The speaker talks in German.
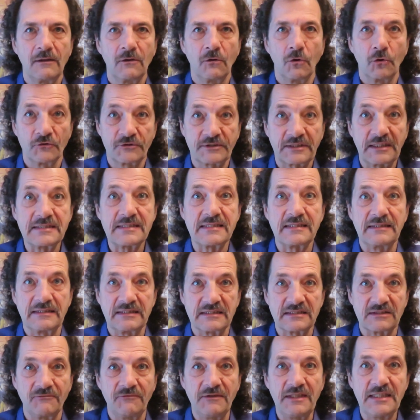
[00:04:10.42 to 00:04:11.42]
Und das
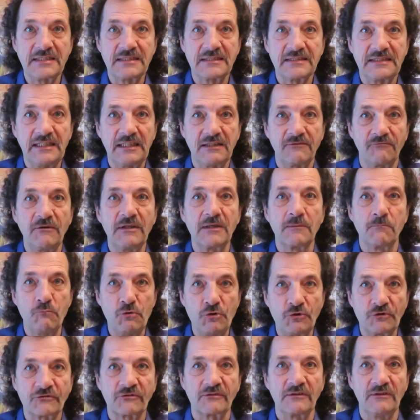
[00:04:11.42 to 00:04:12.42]
ist wichtig, wir
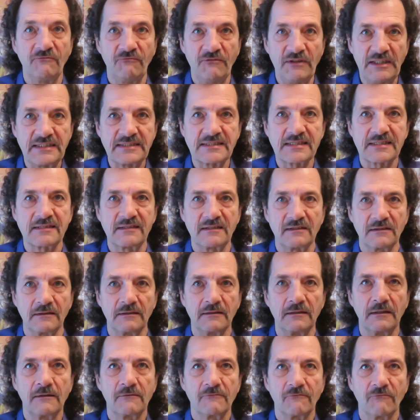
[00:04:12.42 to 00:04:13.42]
müssen wissen,
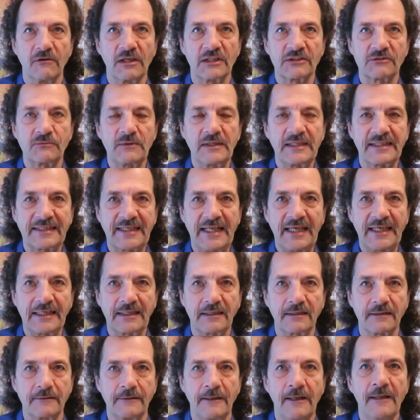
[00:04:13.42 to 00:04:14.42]
was wir
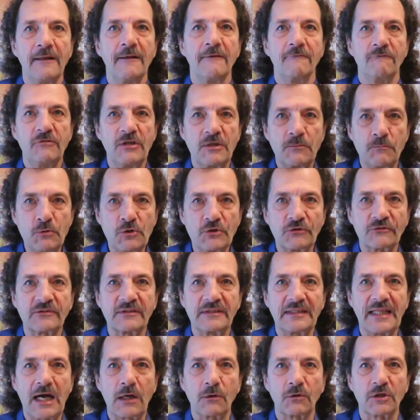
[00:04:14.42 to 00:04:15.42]
denken. Wir
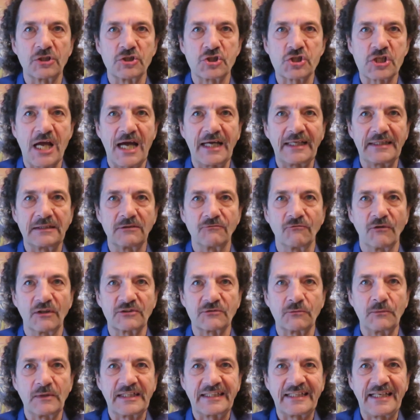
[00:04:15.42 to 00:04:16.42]
müssen auch entscheiden,
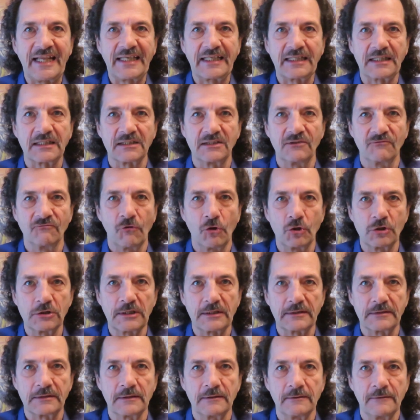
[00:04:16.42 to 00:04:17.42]
was wir denken
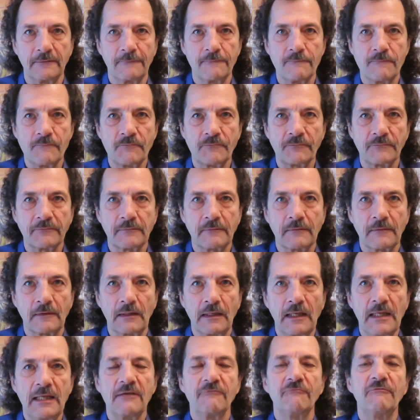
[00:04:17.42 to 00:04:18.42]
wollen.
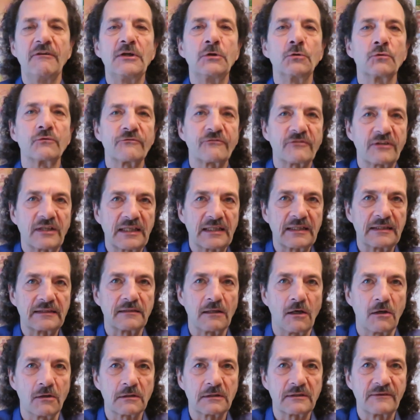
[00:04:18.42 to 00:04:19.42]
Wenn unsere
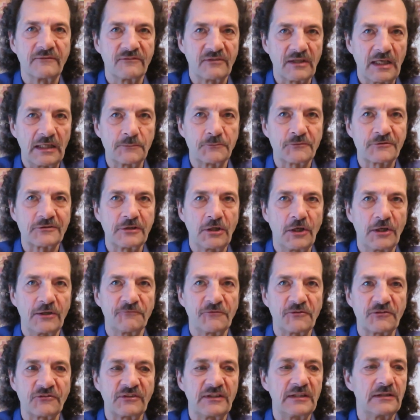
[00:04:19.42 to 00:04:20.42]
Gedanken
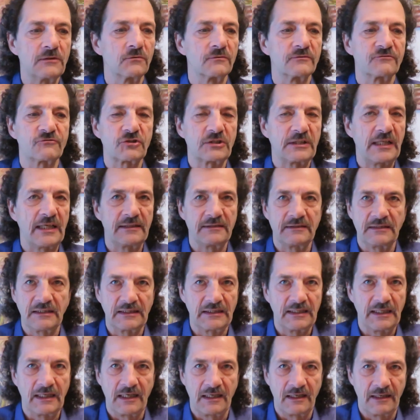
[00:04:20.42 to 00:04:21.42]
Selbstläufer sind und
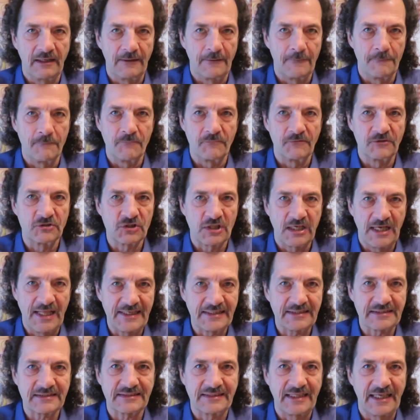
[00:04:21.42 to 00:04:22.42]
ständig ähm,
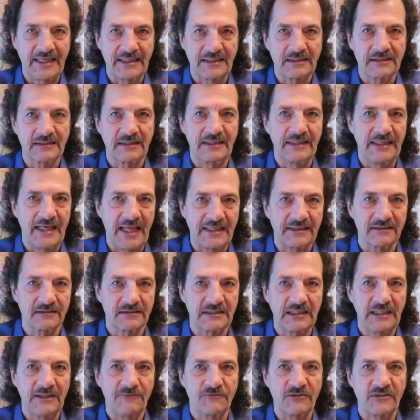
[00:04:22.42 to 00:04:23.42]
schlecht denken,
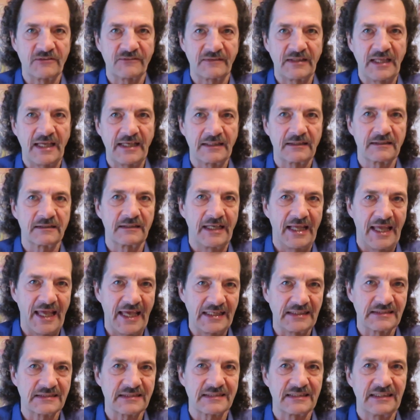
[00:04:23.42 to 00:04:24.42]
negatives Denken,
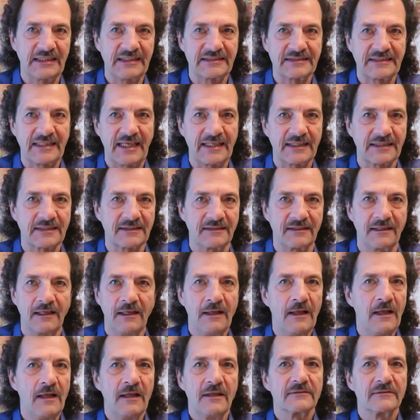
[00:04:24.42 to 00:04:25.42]
ängstlich denken,
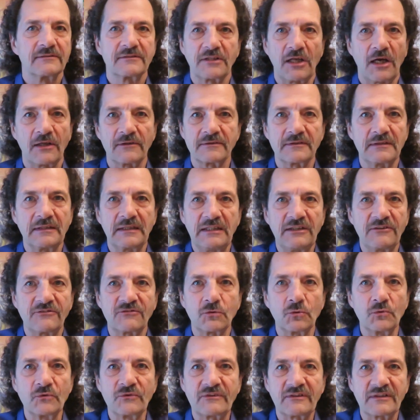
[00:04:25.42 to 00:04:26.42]
dann
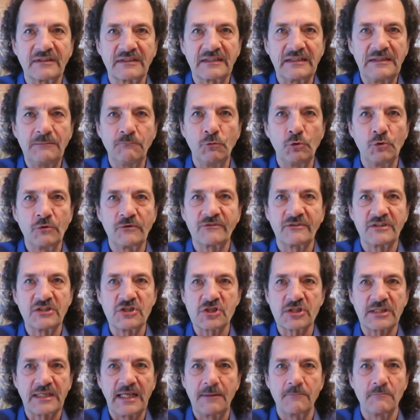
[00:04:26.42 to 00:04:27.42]
ist unser
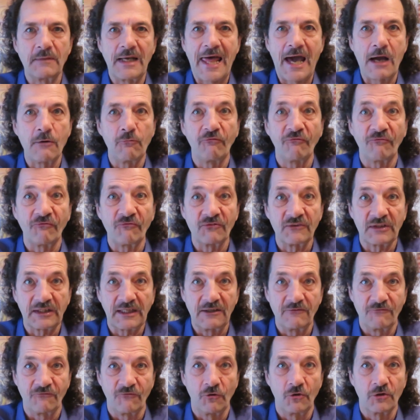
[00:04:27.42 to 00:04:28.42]
Immunsystem laufend
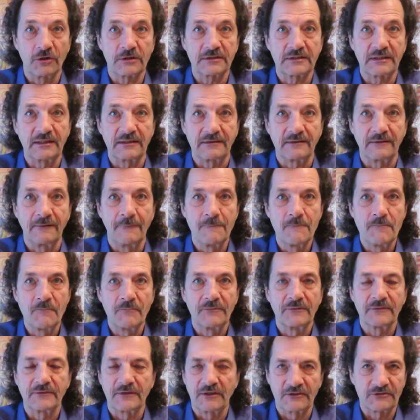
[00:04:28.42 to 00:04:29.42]
gefordert.
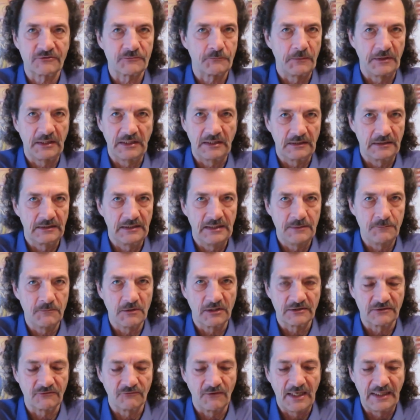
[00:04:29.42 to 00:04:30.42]
Das bringt
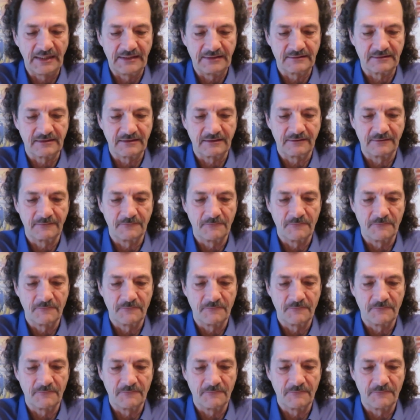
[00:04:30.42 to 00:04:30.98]
niemand weiter.